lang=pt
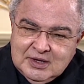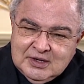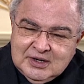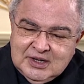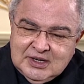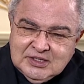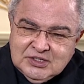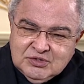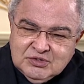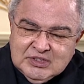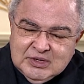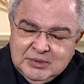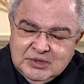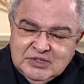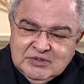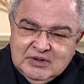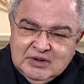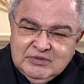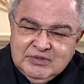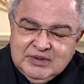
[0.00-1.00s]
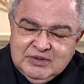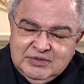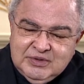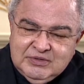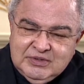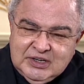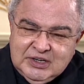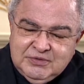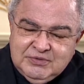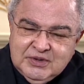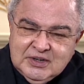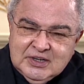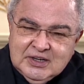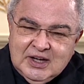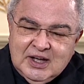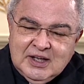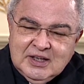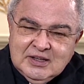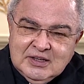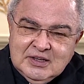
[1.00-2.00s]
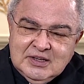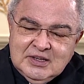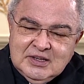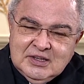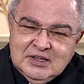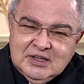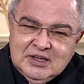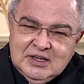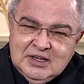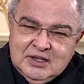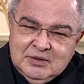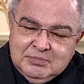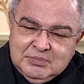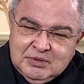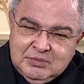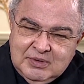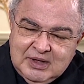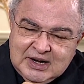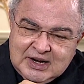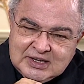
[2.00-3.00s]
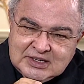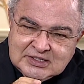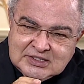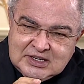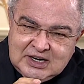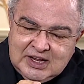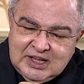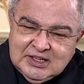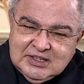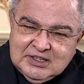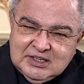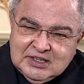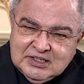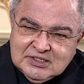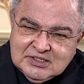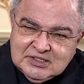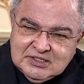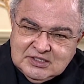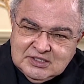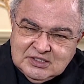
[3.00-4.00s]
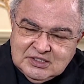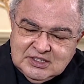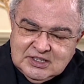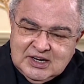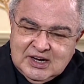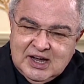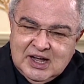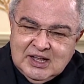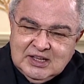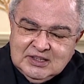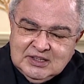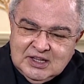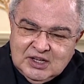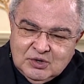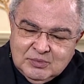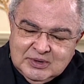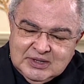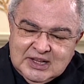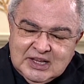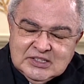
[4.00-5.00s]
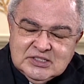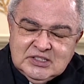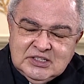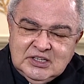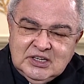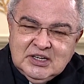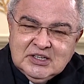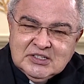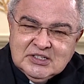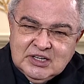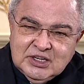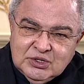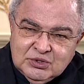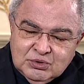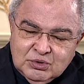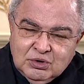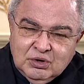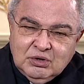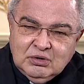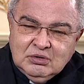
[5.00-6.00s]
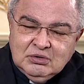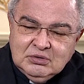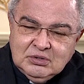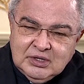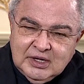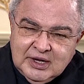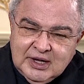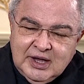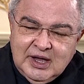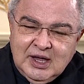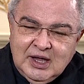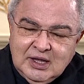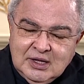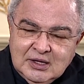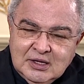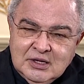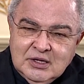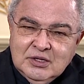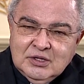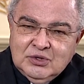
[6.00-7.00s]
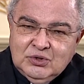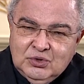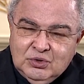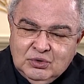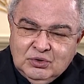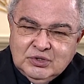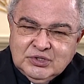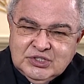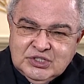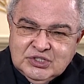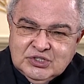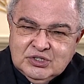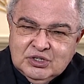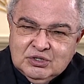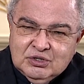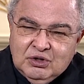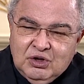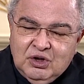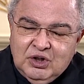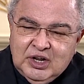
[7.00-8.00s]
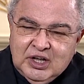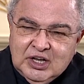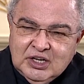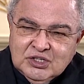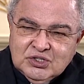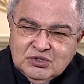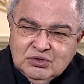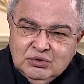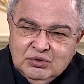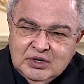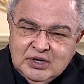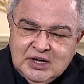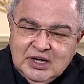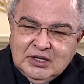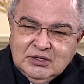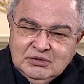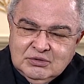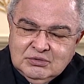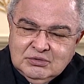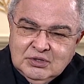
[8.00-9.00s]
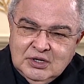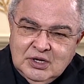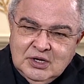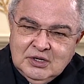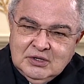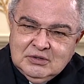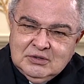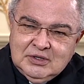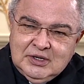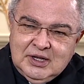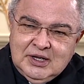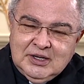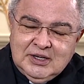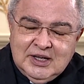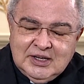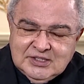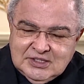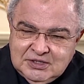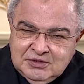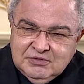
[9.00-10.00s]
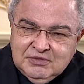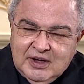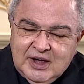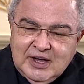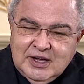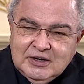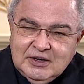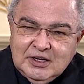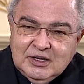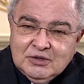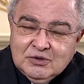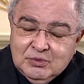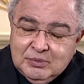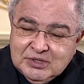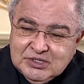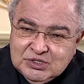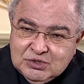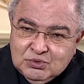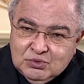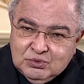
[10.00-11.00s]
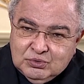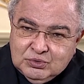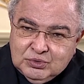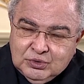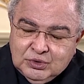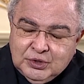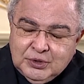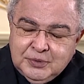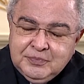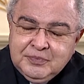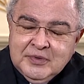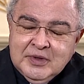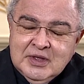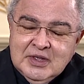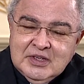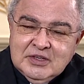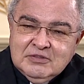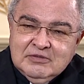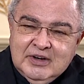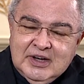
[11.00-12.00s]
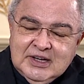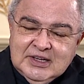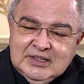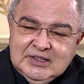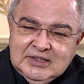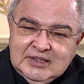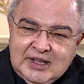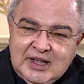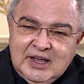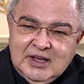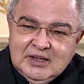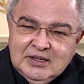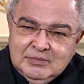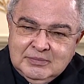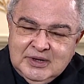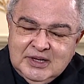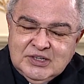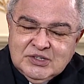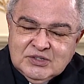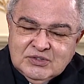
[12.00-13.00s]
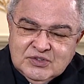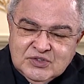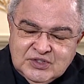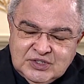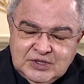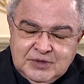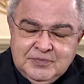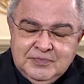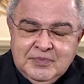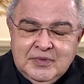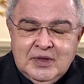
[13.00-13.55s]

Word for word: né, justamente vai verificar que as é primeiras letras de cada uma das linhas é dó, ré, doce, sonora, ressou, canto, né, e assim vai, né, começando com dó, vai até mente o si.